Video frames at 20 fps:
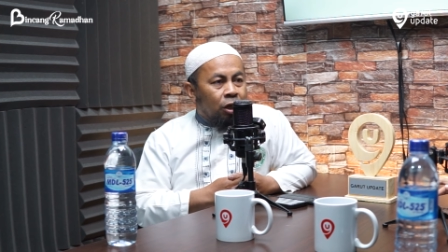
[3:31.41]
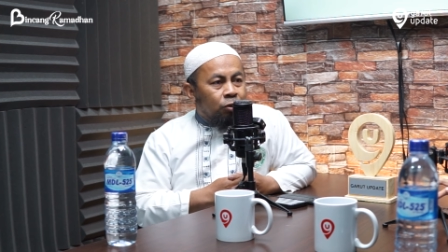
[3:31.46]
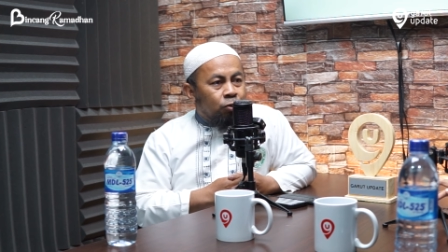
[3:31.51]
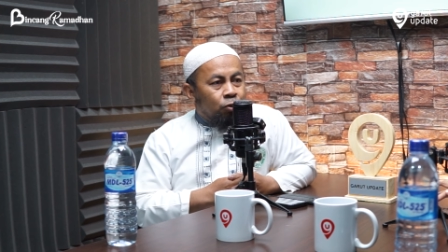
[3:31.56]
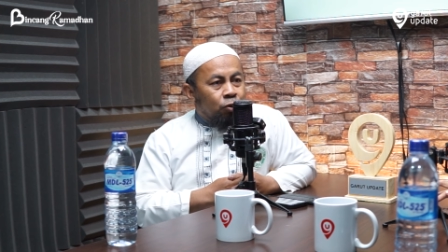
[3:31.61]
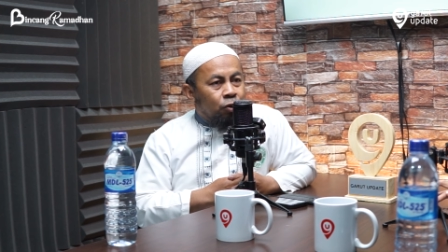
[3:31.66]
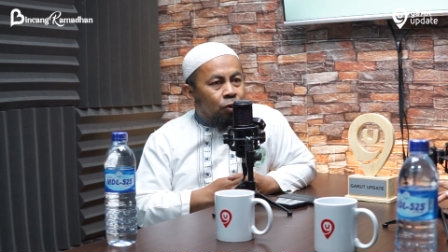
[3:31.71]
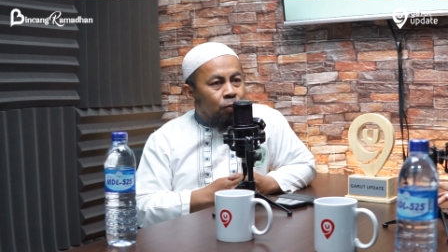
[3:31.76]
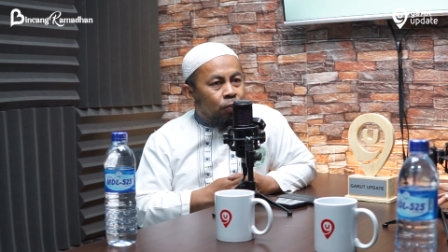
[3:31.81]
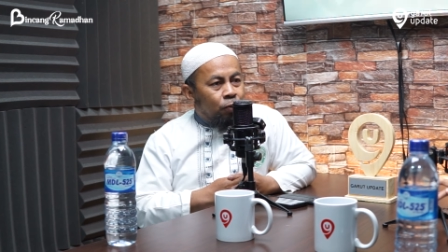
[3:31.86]

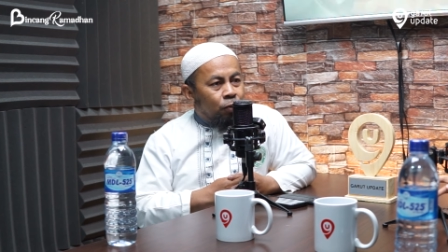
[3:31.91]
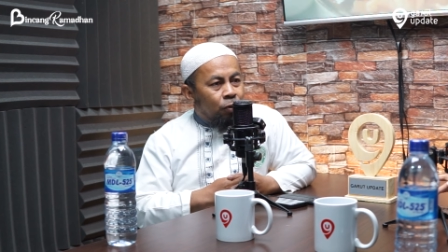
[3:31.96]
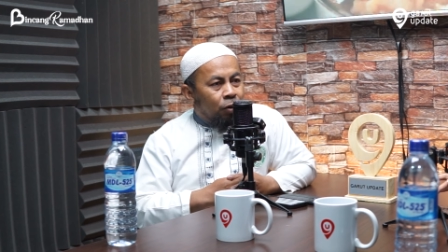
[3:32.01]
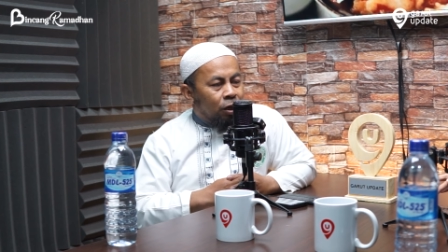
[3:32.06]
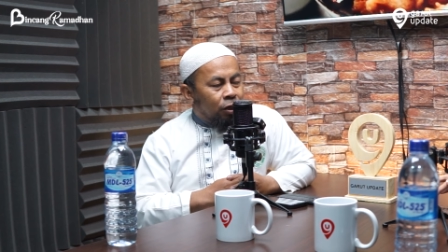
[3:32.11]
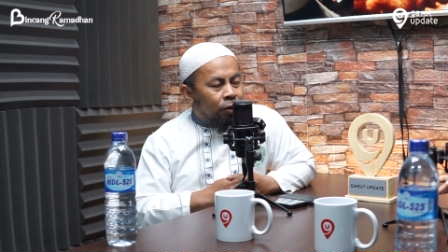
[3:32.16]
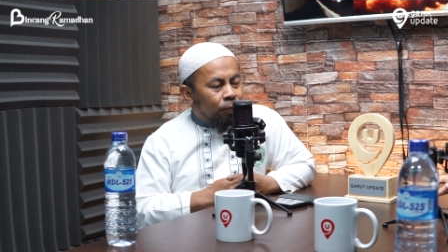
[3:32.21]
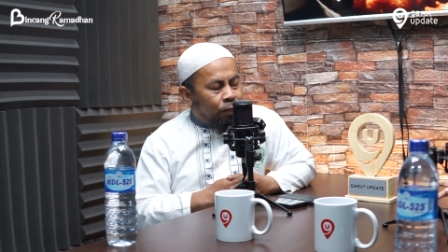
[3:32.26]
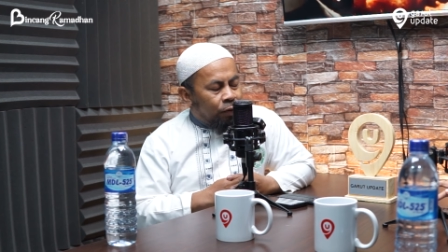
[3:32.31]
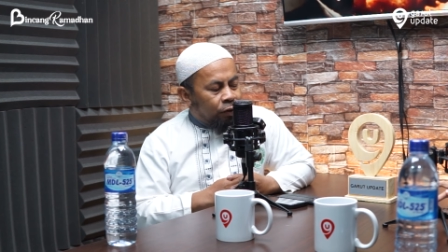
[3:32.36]
yaitu
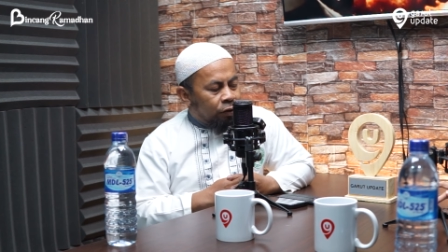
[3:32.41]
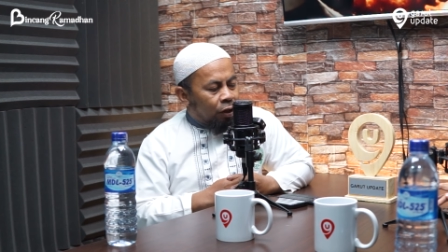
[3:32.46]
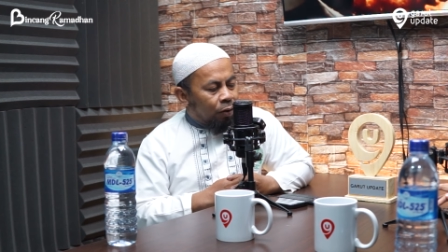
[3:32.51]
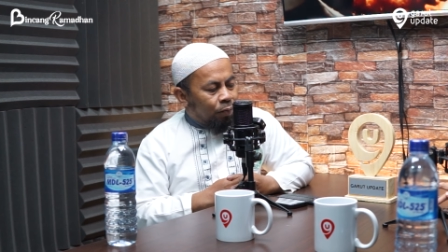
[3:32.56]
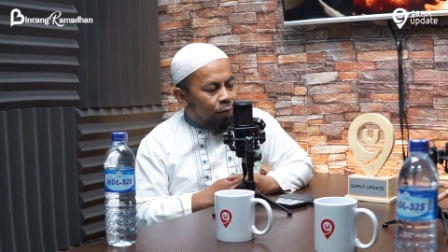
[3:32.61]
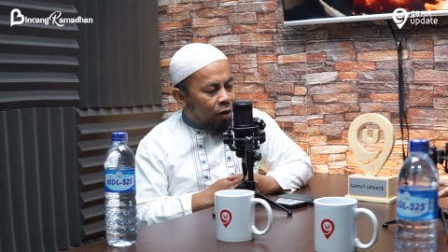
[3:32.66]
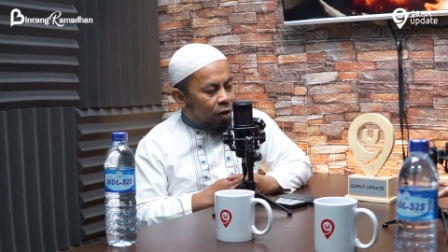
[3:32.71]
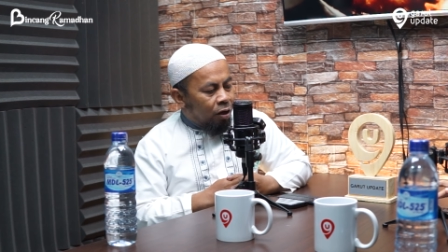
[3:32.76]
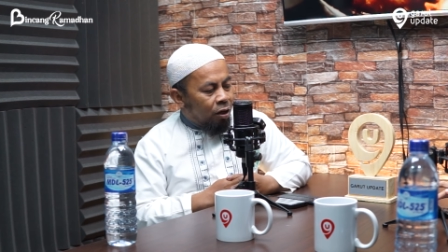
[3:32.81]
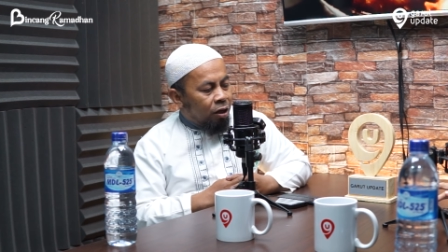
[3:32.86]
sepuluh hari
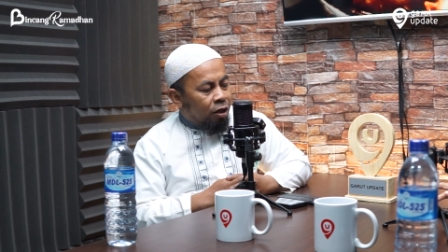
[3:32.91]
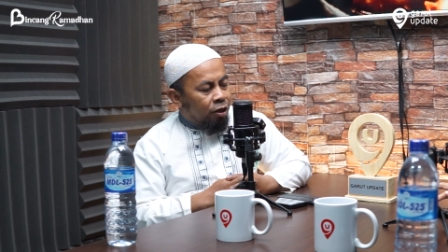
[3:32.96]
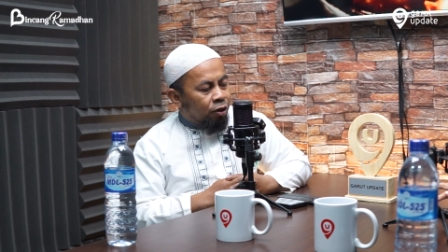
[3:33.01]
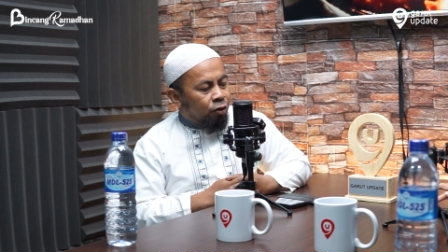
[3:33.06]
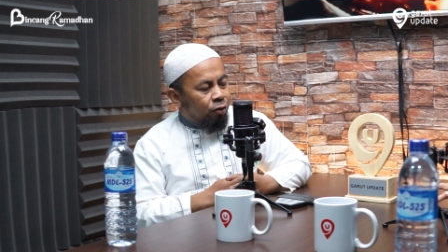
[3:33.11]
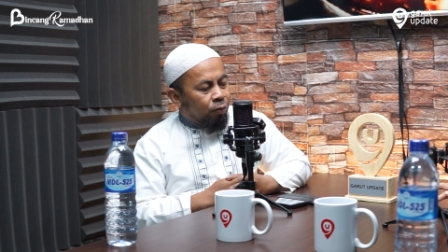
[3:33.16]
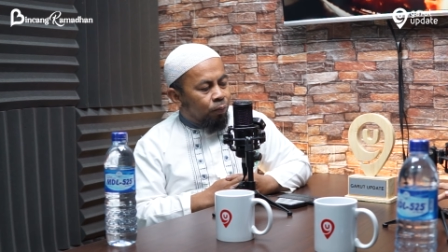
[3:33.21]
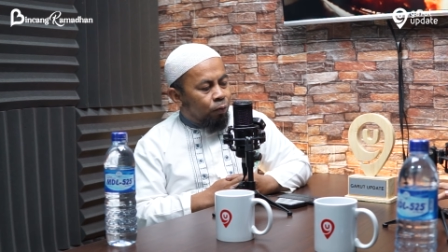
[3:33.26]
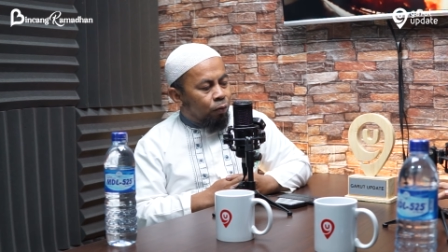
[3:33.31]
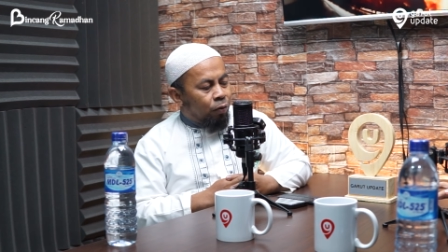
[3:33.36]
pertama,
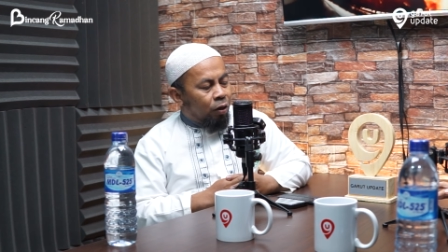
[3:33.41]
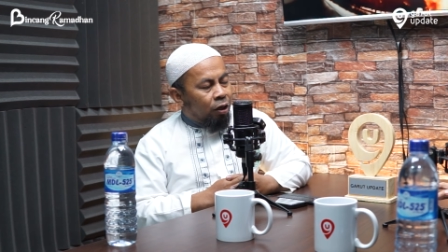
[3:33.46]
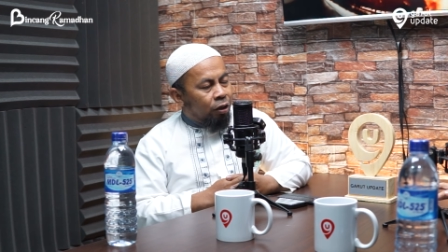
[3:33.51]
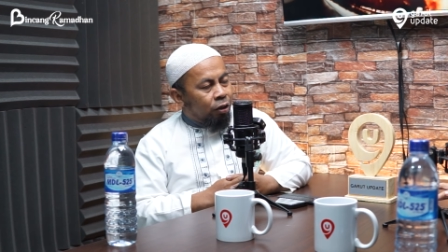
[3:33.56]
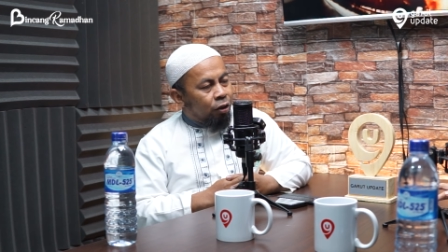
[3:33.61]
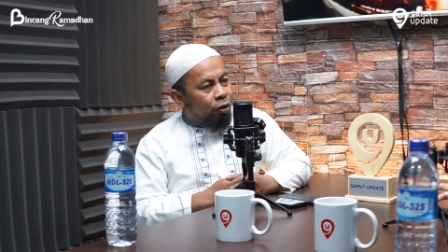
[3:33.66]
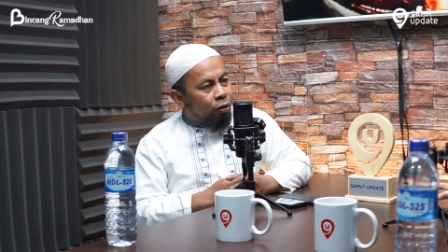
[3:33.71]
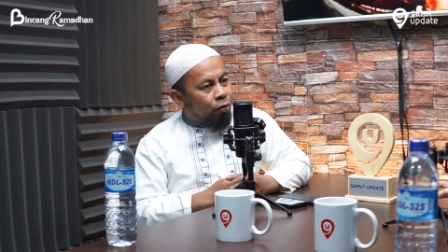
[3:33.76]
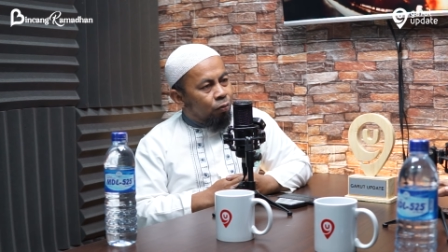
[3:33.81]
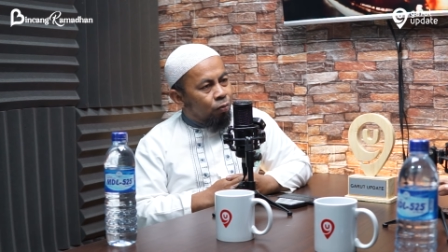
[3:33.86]
sepuluh
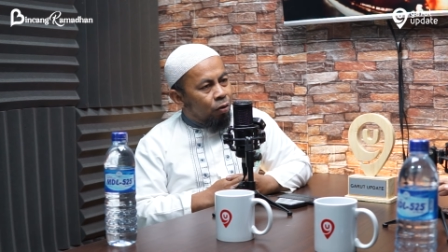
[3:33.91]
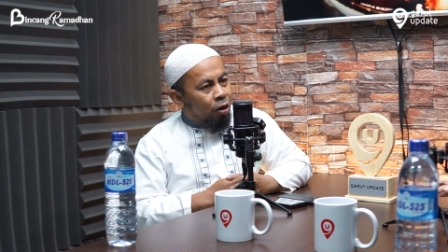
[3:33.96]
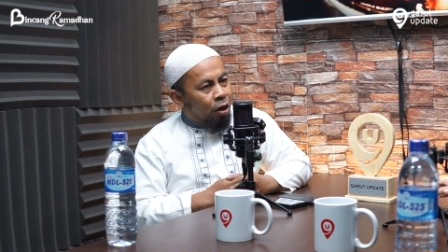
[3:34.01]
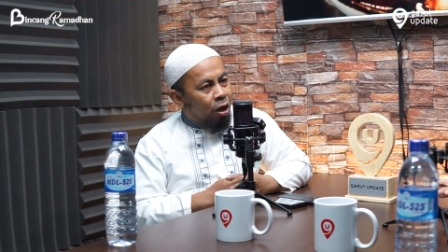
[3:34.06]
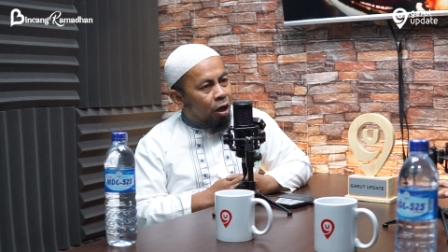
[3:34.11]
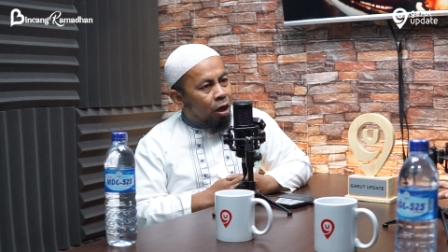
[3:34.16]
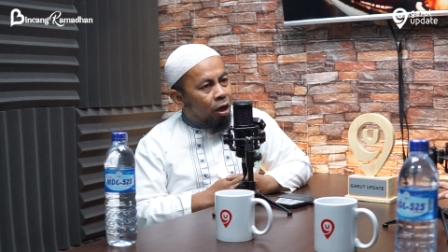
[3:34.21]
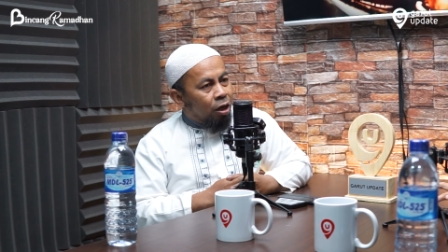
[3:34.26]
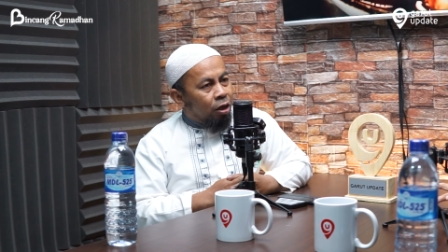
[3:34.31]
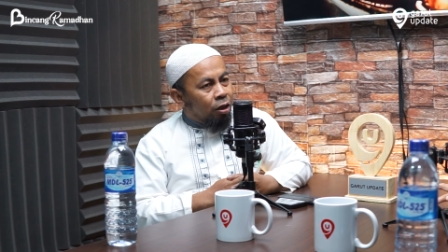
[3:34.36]
hari
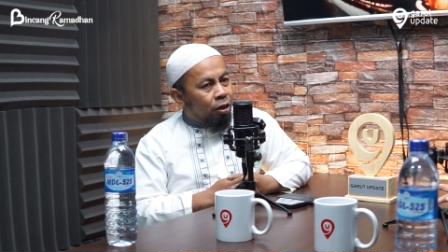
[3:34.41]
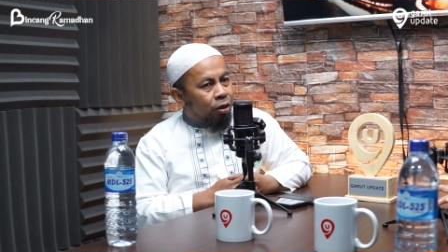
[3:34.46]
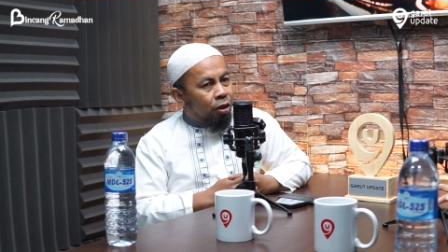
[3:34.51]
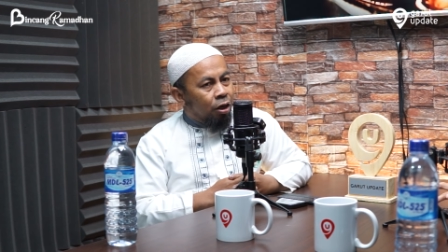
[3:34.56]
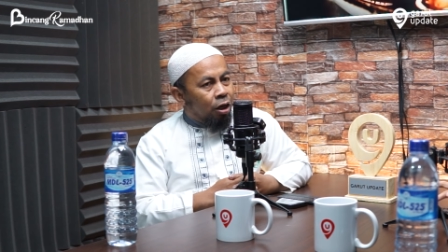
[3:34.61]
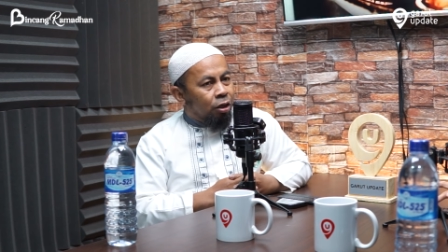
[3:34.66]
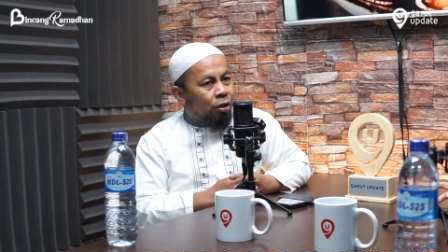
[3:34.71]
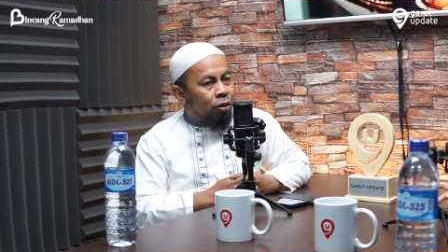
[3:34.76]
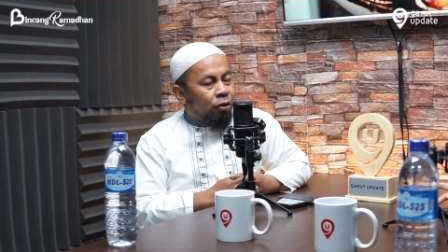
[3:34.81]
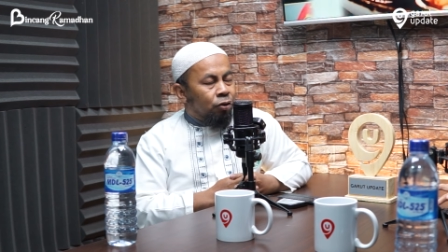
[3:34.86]
kedua,
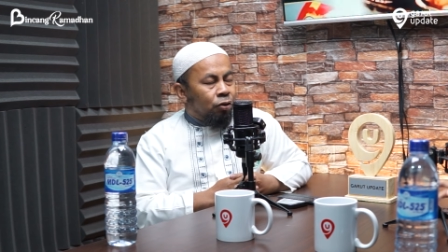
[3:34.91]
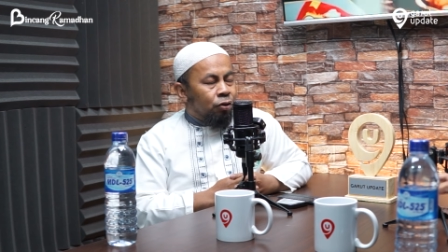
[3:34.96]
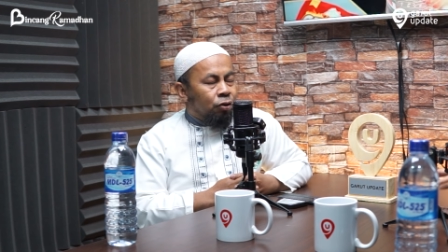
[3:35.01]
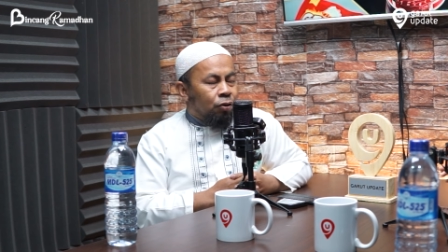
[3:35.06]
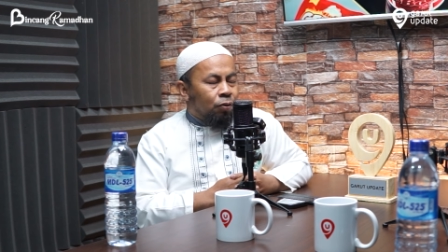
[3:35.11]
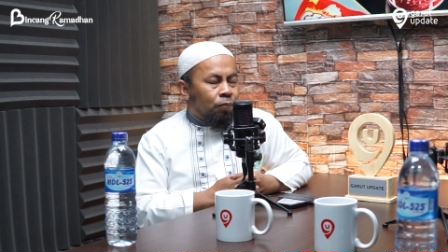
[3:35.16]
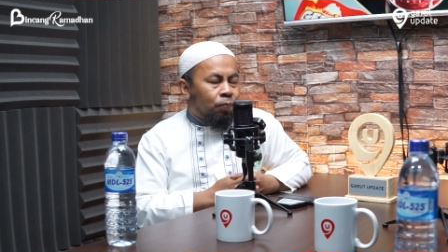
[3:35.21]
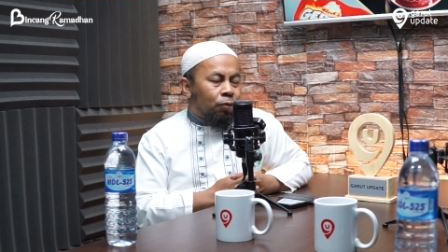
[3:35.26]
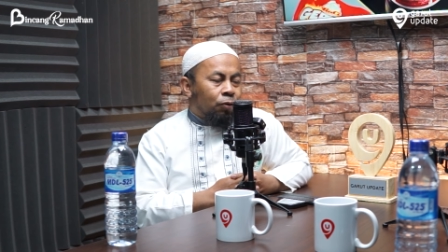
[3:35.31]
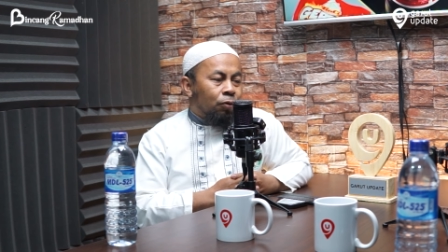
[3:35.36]
dan
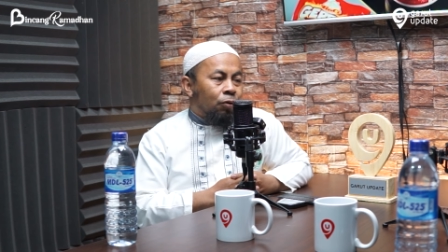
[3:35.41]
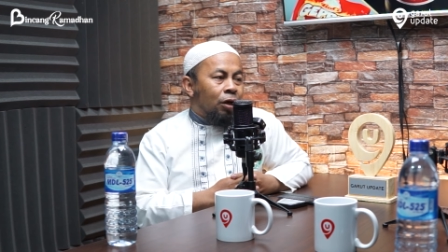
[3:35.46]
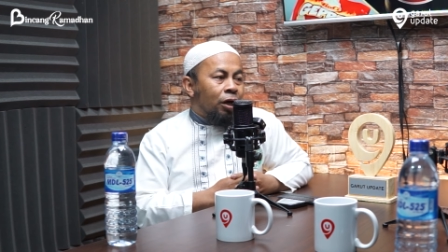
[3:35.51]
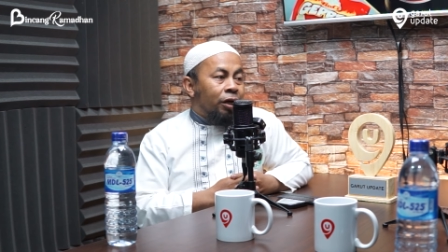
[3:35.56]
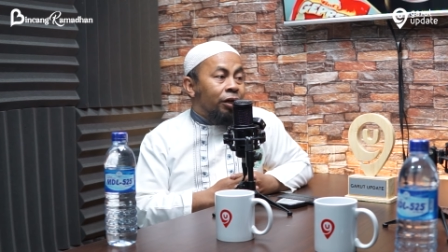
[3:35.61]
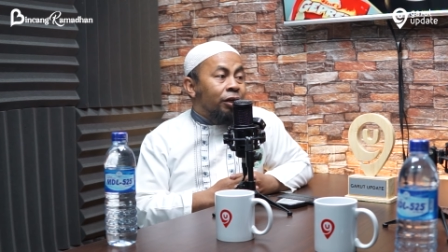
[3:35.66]
sepuluh